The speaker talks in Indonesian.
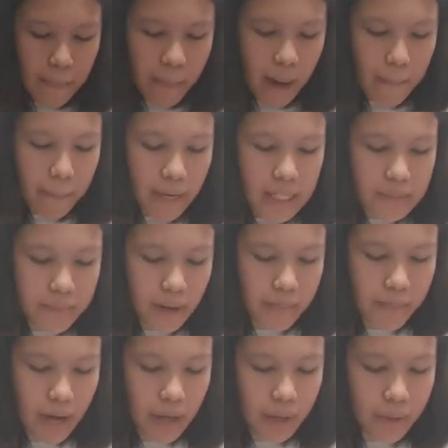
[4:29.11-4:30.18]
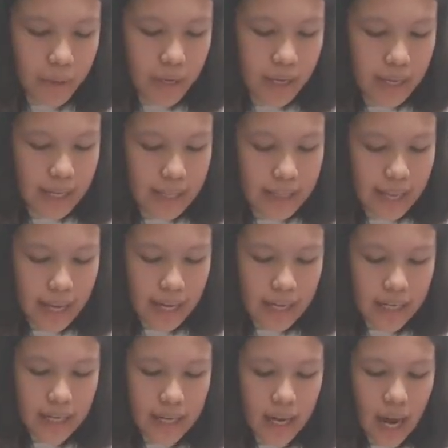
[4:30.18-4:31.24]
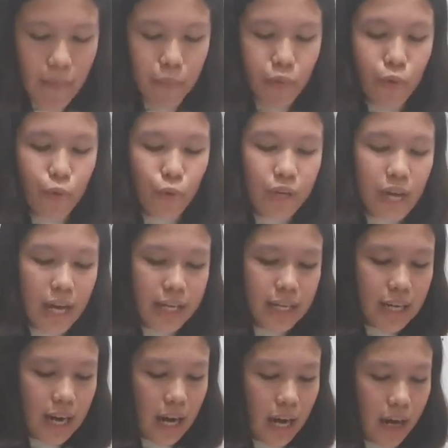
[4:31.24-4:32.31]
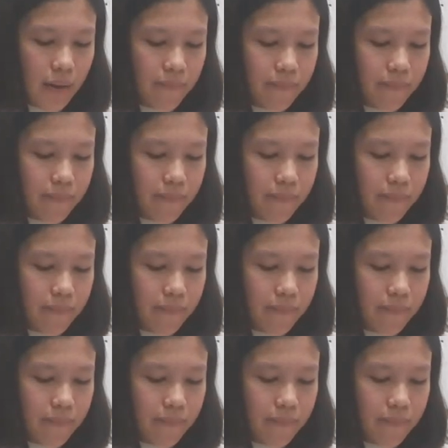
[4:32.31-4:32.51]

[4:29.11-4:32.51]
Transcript: mapas Man manbandu arkiteken udah dengar?